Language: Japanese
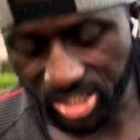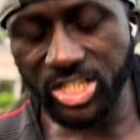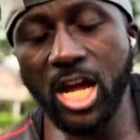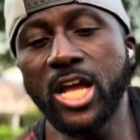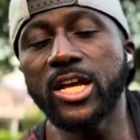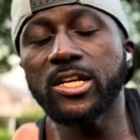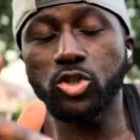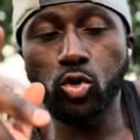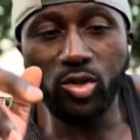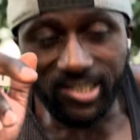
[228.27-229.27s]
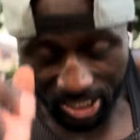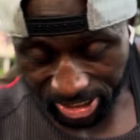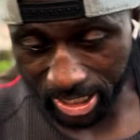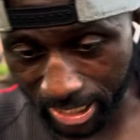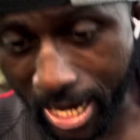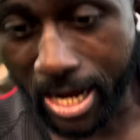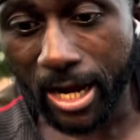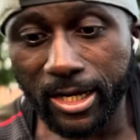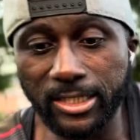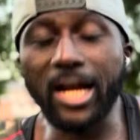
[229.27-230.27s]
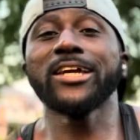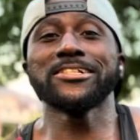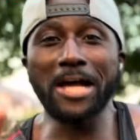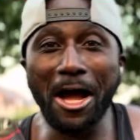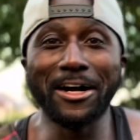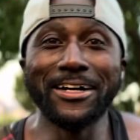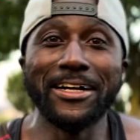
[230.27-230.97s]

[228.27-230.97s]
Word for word: ちゃ、その写真ね、高木さん、